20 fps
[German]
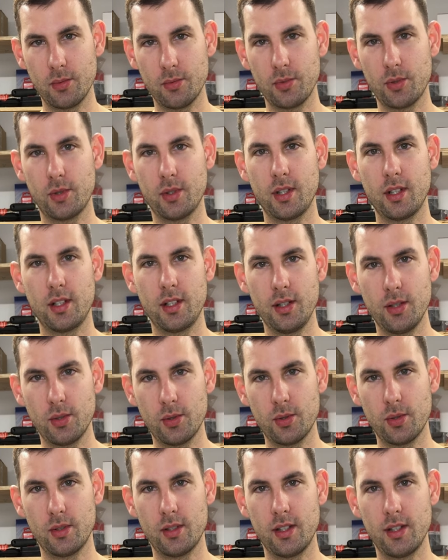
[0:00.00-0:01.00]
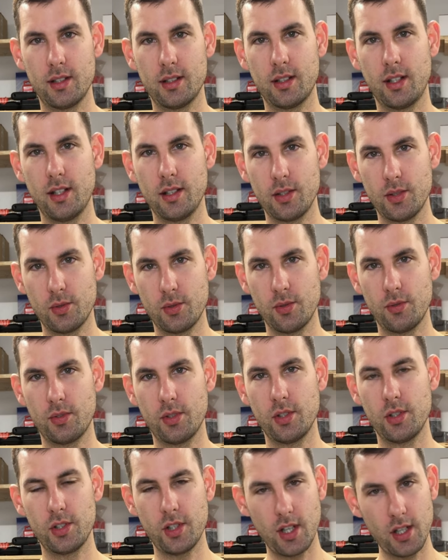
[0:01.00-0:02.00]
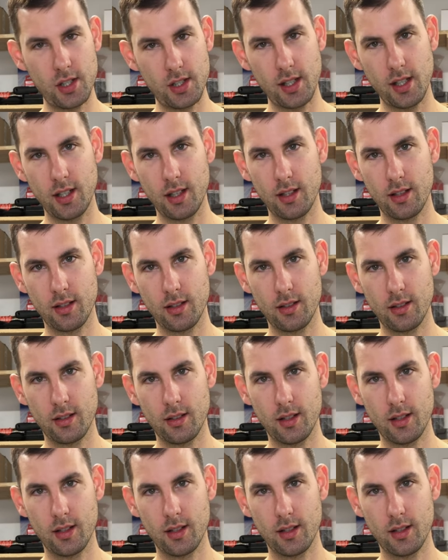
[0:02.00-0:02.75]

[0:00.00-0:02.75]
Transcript: Projektierung, Installation von Schaltschränken,